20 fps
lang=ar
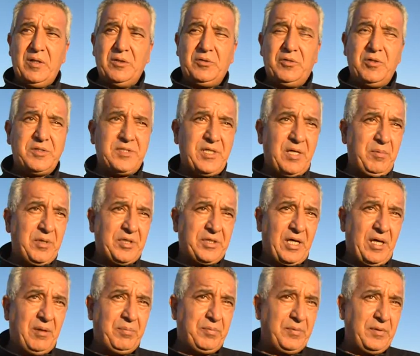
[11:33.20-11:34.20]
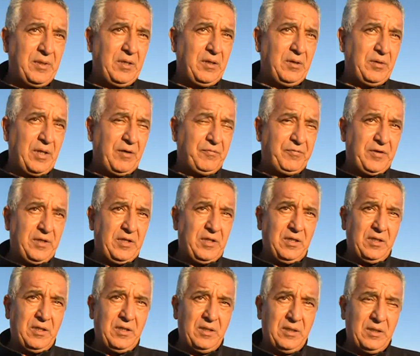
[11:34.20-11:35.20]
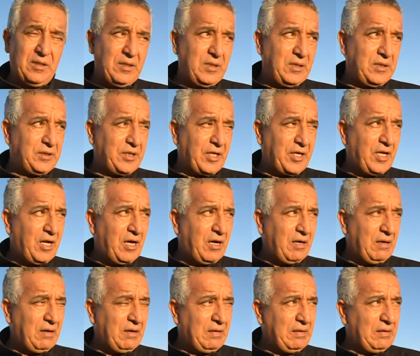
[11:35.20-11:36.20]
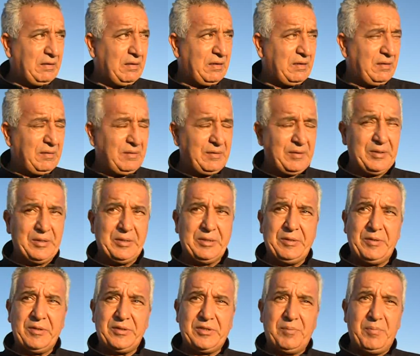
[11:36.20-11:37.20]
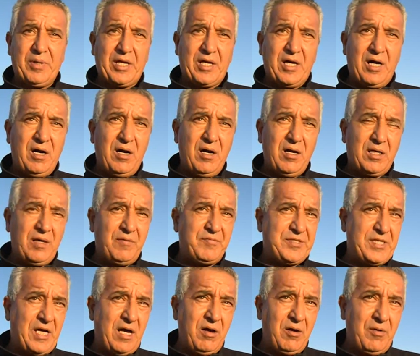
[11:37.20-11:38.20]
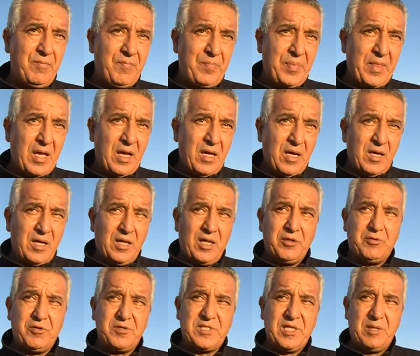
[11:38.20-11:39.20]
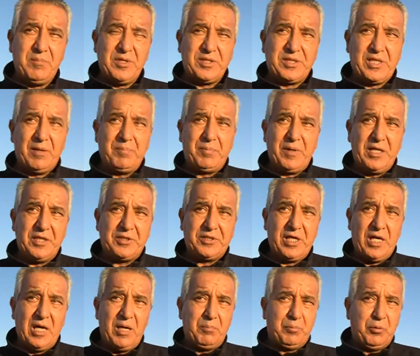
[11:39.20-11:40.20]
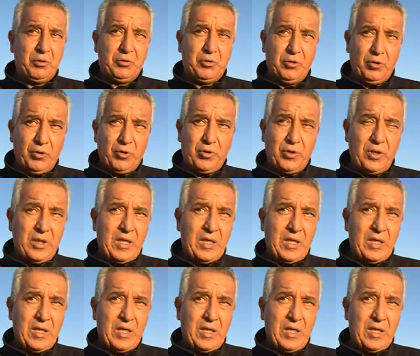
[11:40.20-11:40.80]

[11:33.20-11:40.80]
دوزيام ايتاب انا في درنا تبرقه قفصه لا دوزيام ايتاب elle تي ان بو دور